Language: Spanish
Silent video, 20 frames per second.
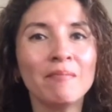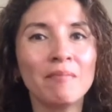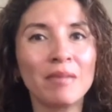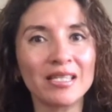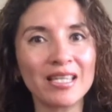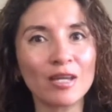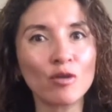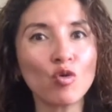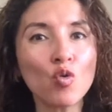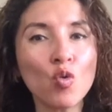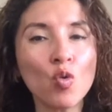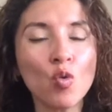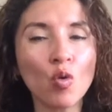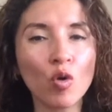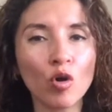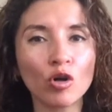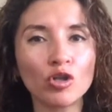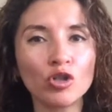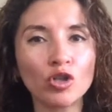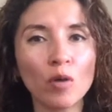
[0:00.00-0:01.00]
Va a ser un
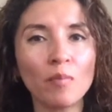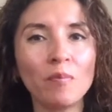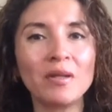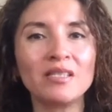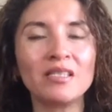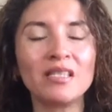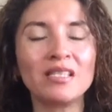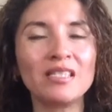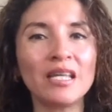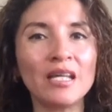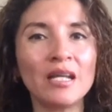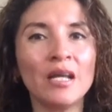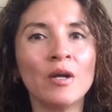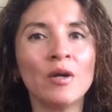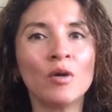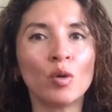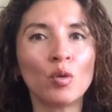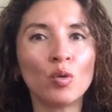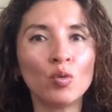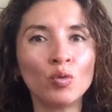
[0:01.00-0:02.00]
workshop, es decir,
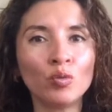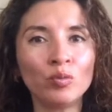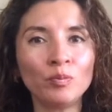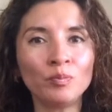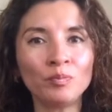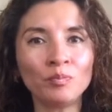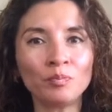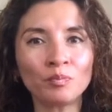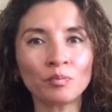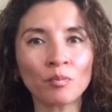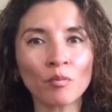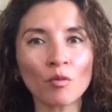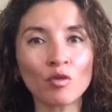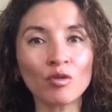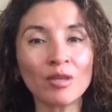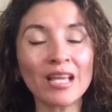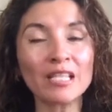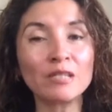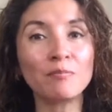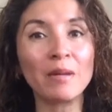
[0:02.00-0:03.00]

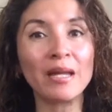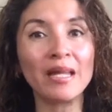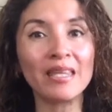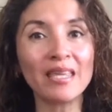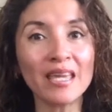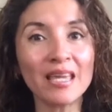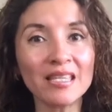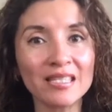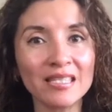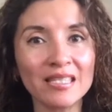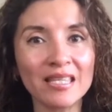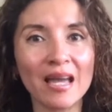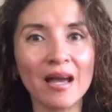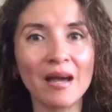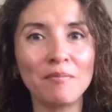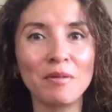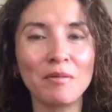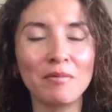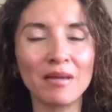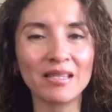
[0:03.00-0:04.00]
una
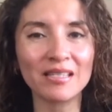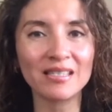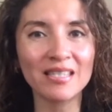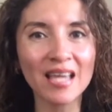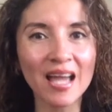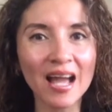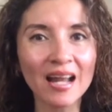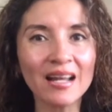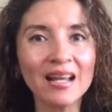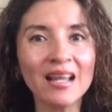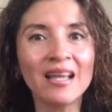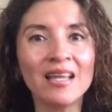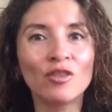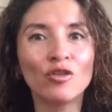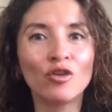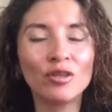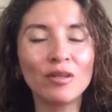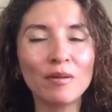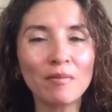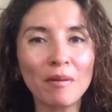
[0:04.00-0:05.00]
experiencia vivencial
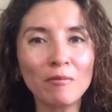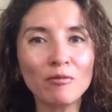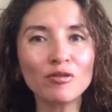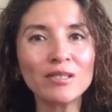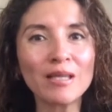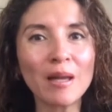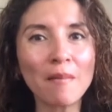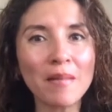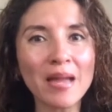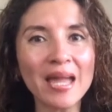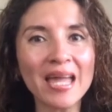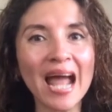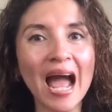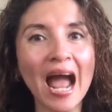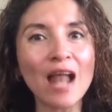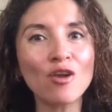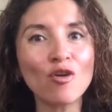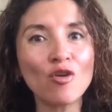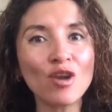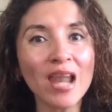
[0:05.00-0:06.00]
donde vamos a ver
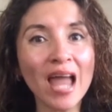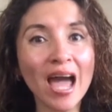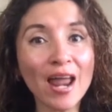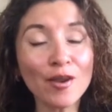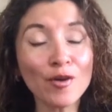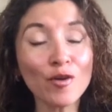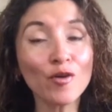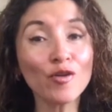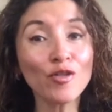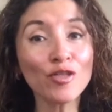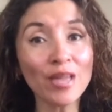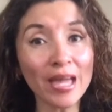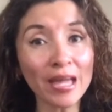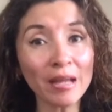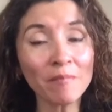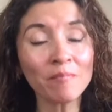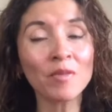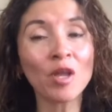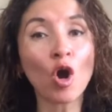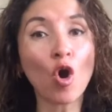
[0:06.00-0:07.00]
a lo largo
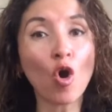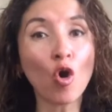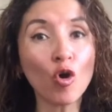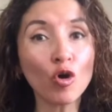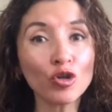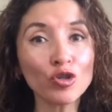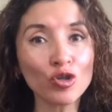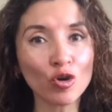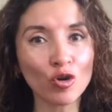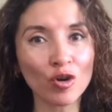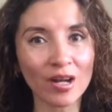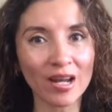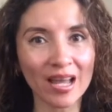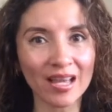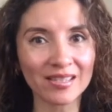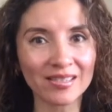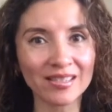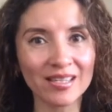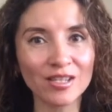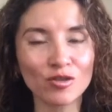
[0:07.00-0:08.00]
de ocho
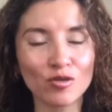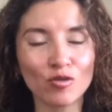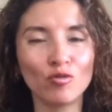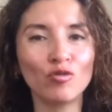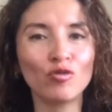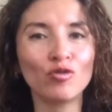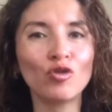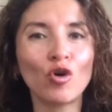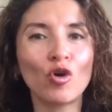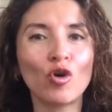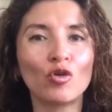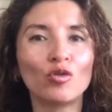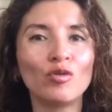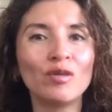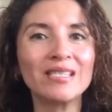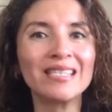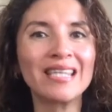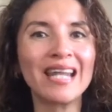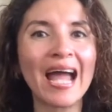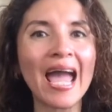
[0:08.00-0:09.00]
clases junto con
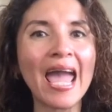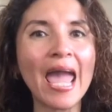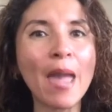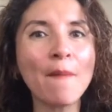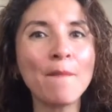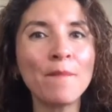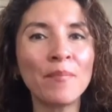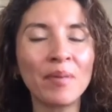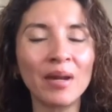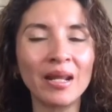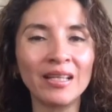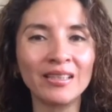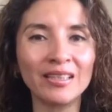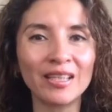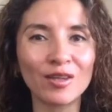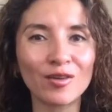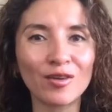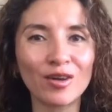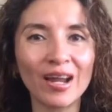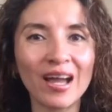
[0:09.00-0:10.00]
nuestra
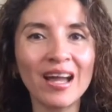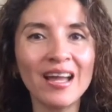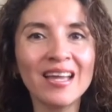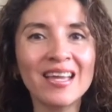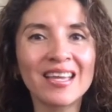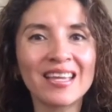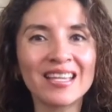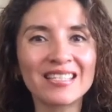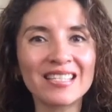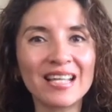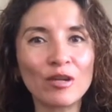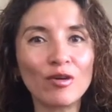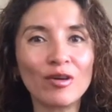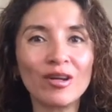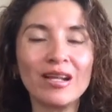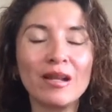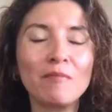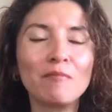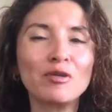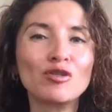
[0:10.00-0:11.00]
emprendedora que salió
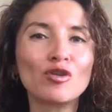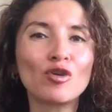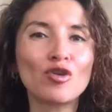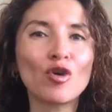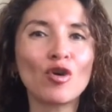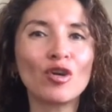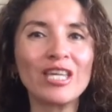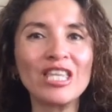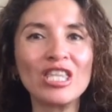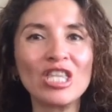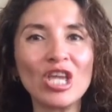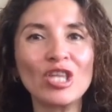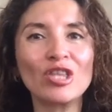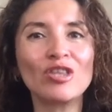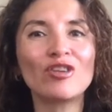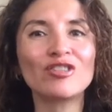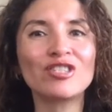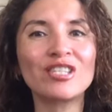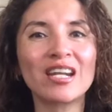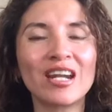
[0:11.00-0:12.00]
en el episodio
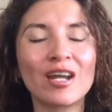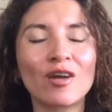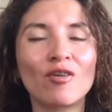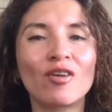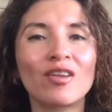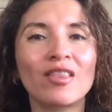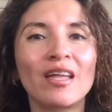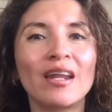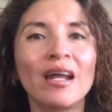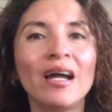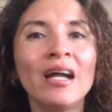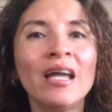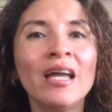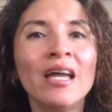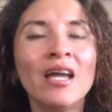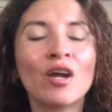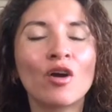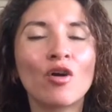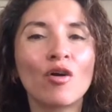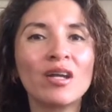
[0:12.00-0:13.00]
500, se recordarán.
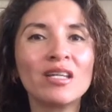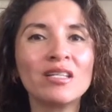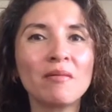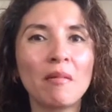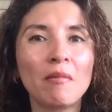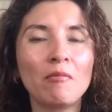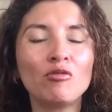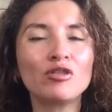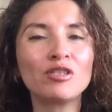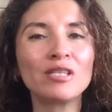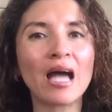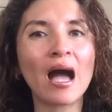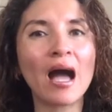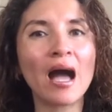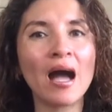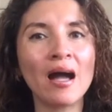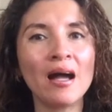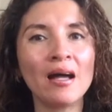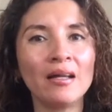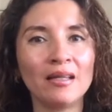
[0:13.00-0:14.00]
Con ella vamos
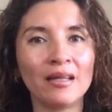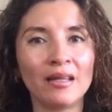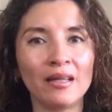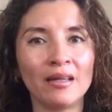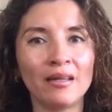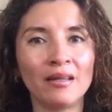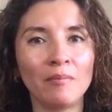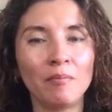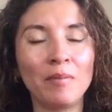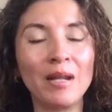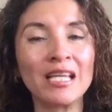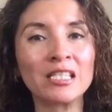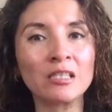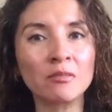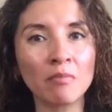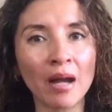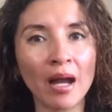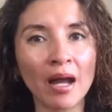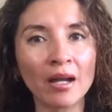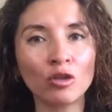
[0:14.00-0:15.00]
a eh,
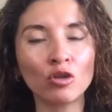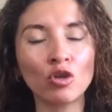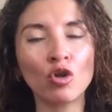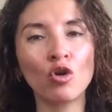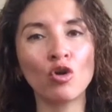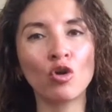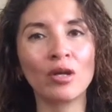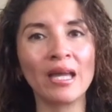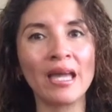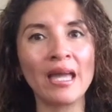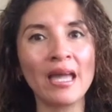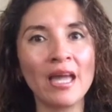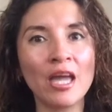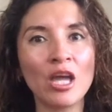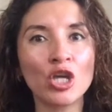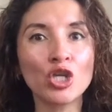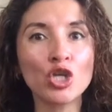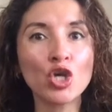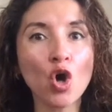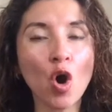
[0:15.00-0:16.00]
plasmar todo lo que
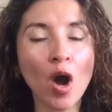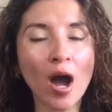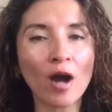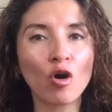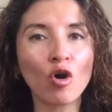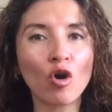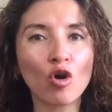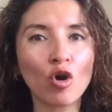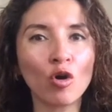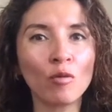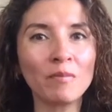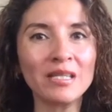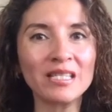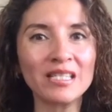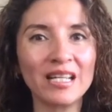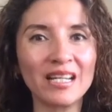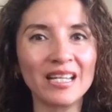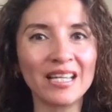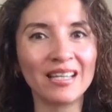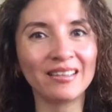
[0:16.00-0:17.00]
yo hago con mis
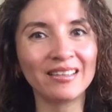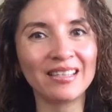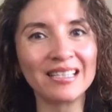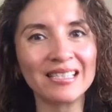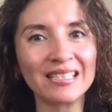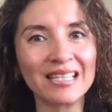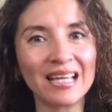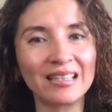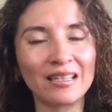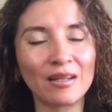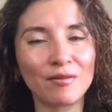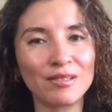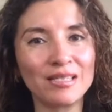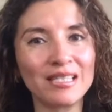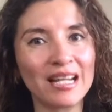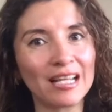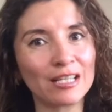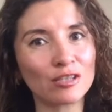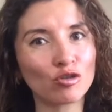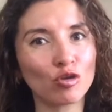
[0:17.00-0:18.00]
clientes a través
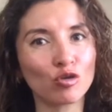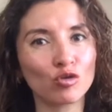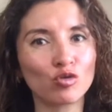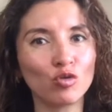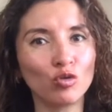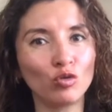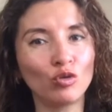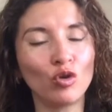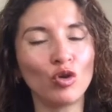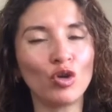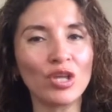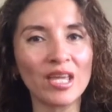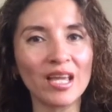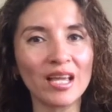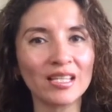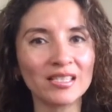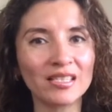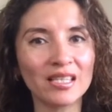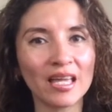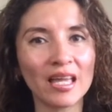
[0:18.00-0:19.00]
de las
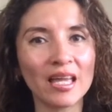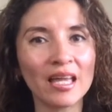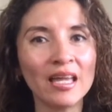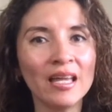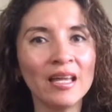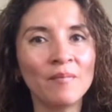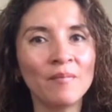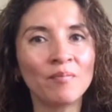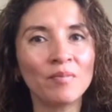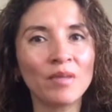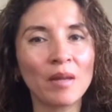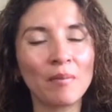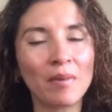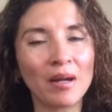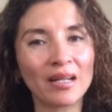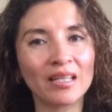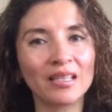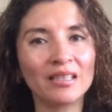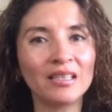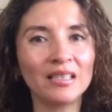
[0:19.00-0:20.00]
consultorías de,
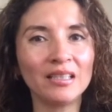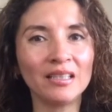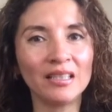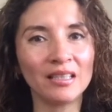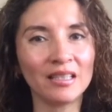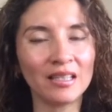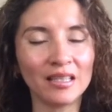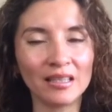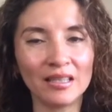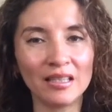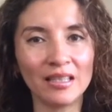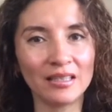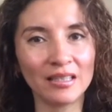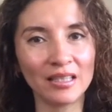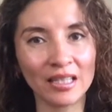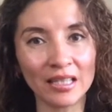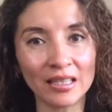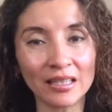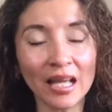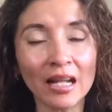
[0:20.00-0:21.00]
marketing
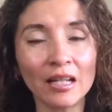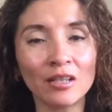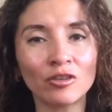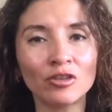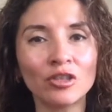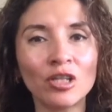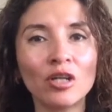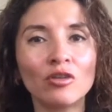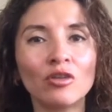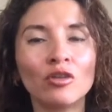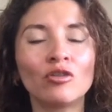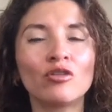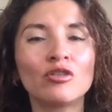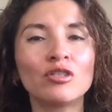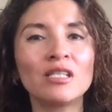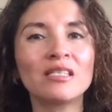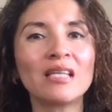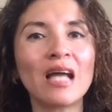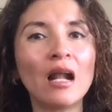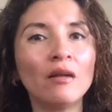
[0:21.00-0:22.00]
digital, ¿no es cierto?
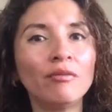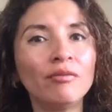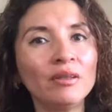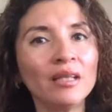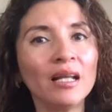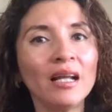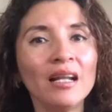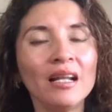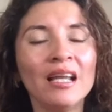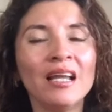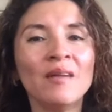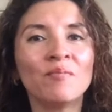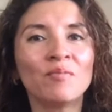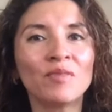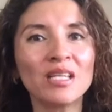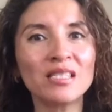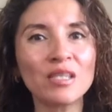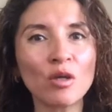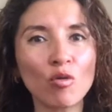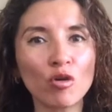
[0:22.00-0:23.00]
Entonces, al final
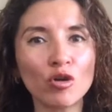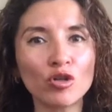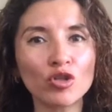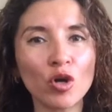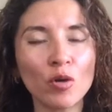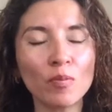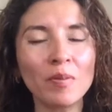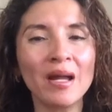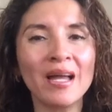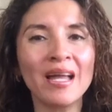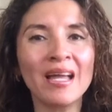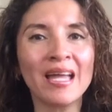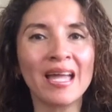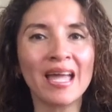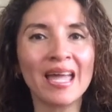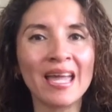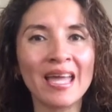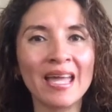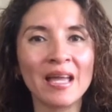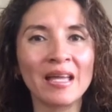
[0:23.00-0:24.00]
de este workshop,
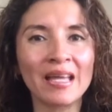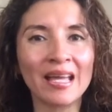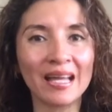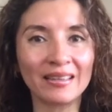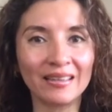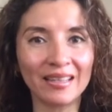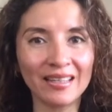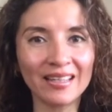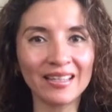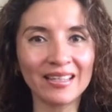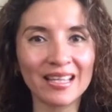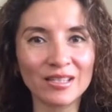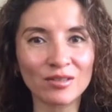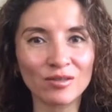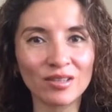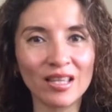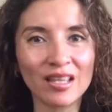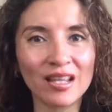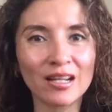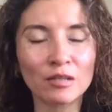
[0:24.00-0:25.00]
eh, que es
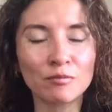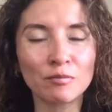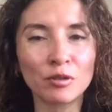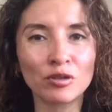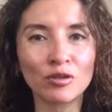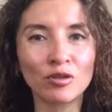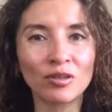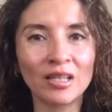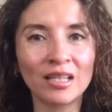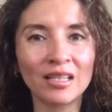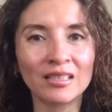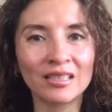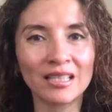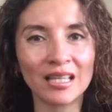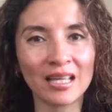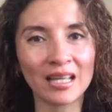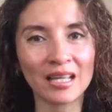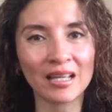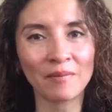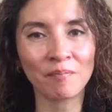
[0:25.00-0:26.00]
una de las personas...
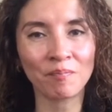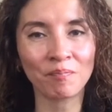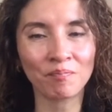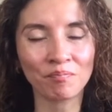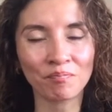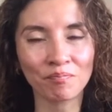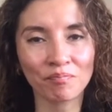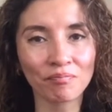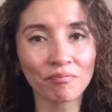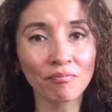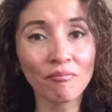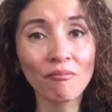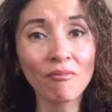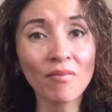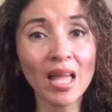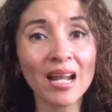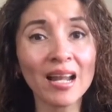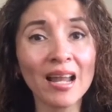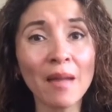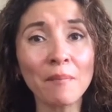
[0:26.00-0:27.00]
Eh,
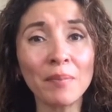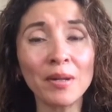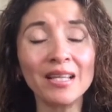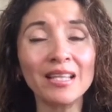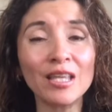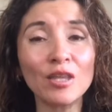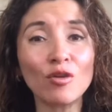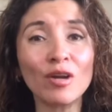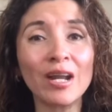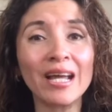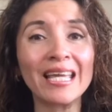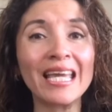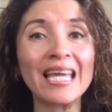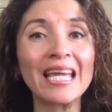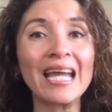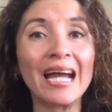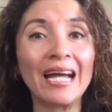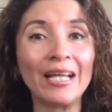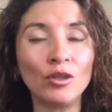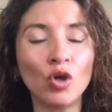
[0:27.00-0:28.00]
la emprendedora
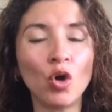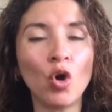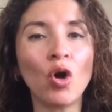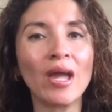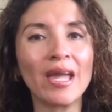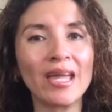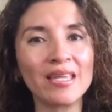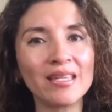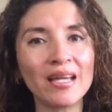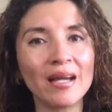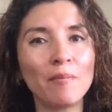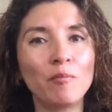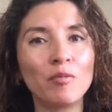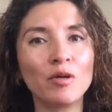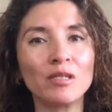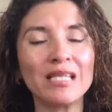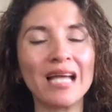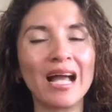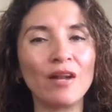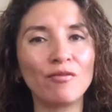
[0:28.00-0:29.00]
que ganó, ella
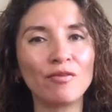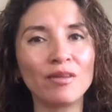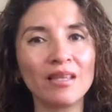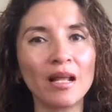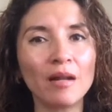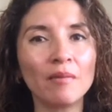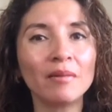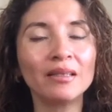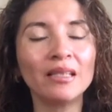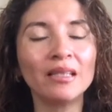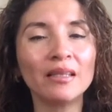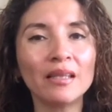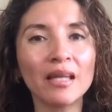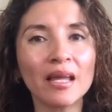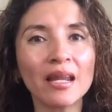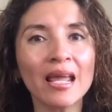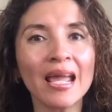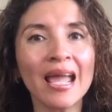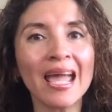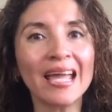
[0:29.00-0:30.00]
pues al final va a
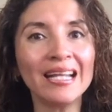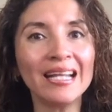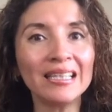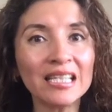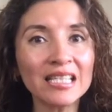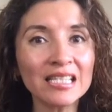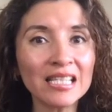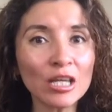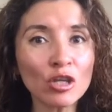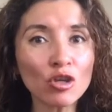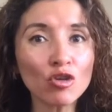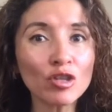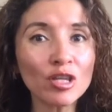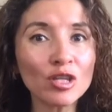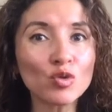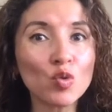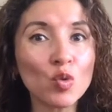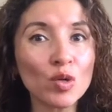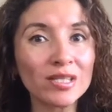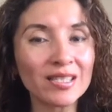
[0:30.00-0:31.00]
tener el diseño de
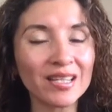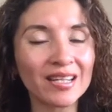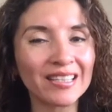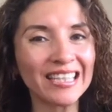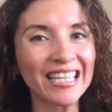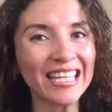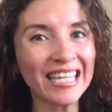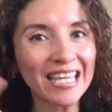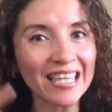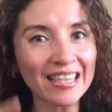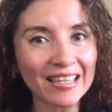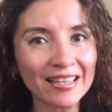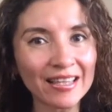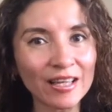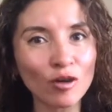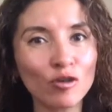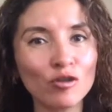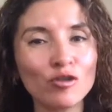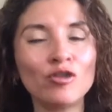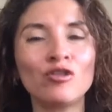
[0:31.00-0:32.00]
su estrategia de
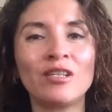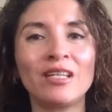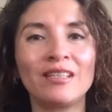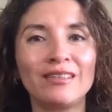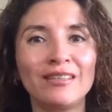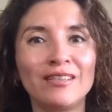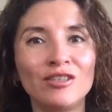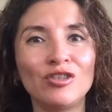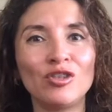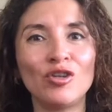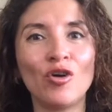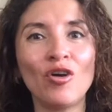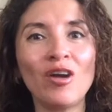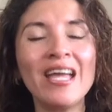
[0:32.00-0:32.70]
negocios, atención,